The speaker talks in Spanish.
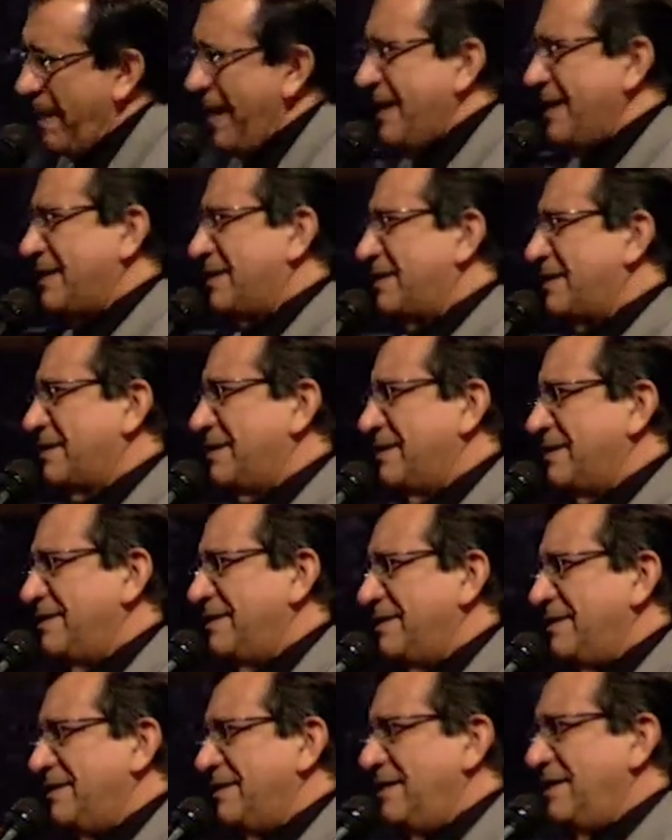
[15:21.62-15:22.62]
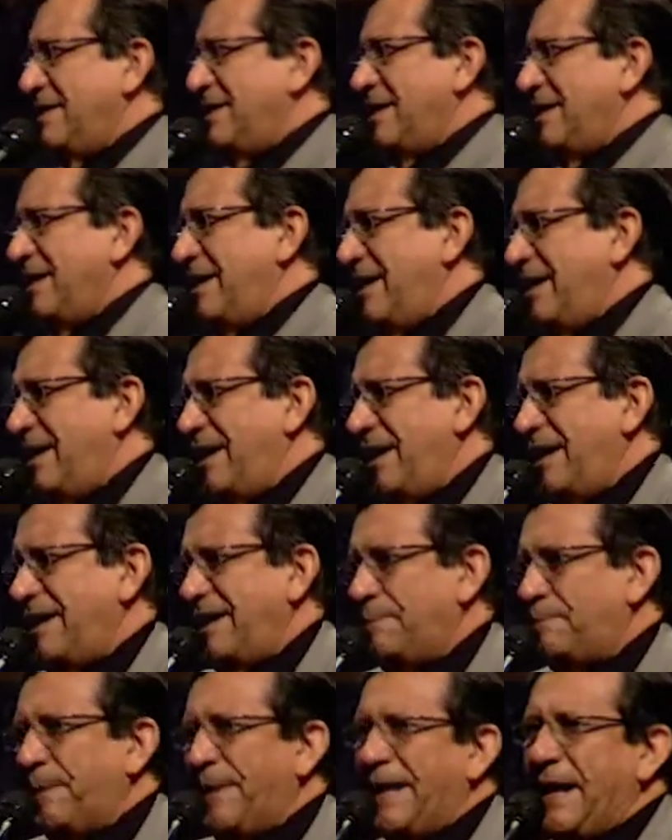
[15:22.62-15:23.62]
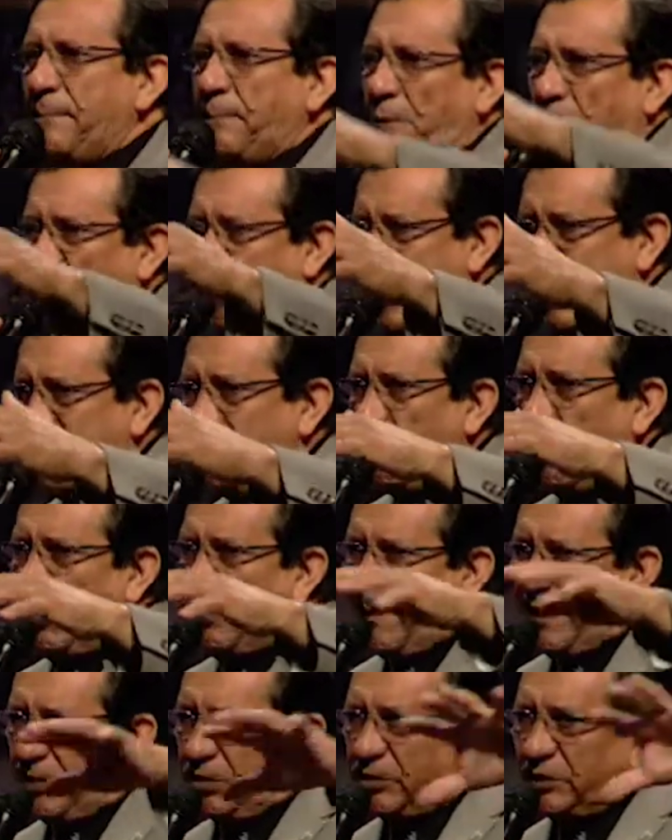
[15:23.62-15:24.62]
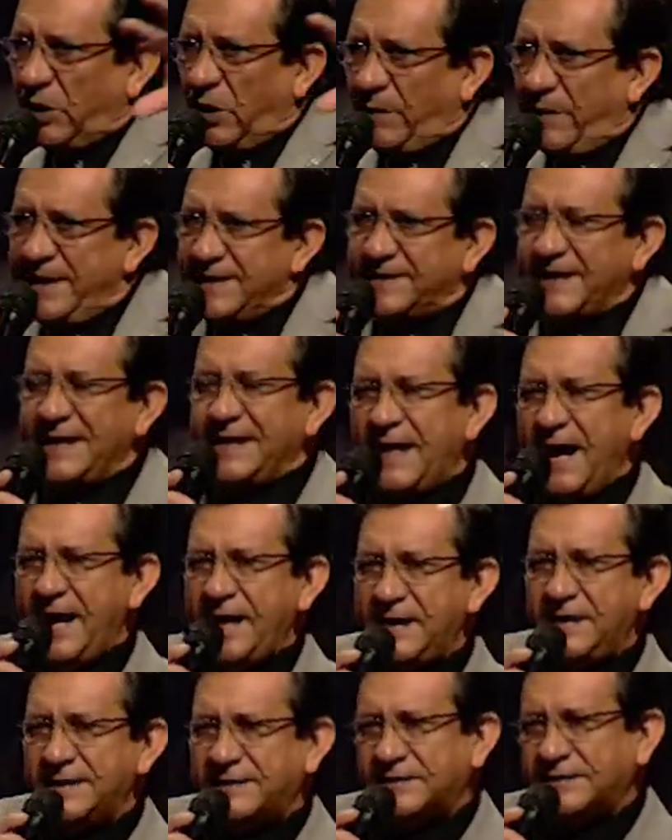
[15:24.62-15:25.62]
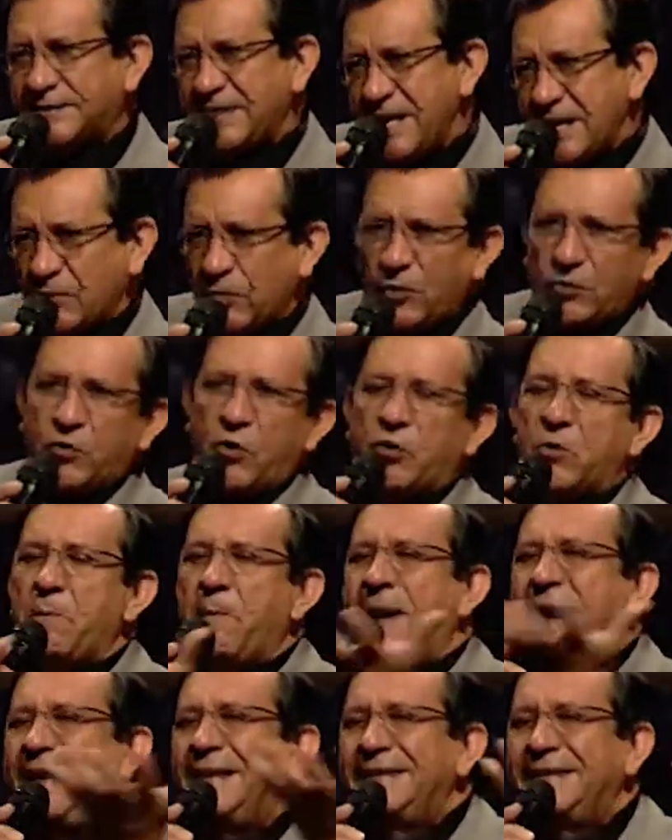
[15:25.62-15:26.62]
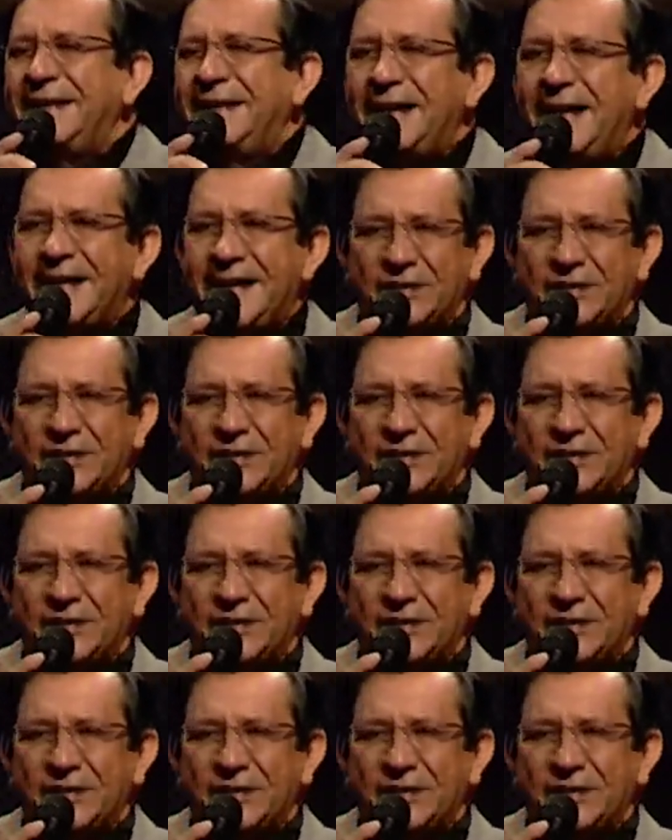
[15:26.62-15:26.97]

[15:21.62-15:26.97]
mes eh, para poder volver otra vez al, ciclo normal de la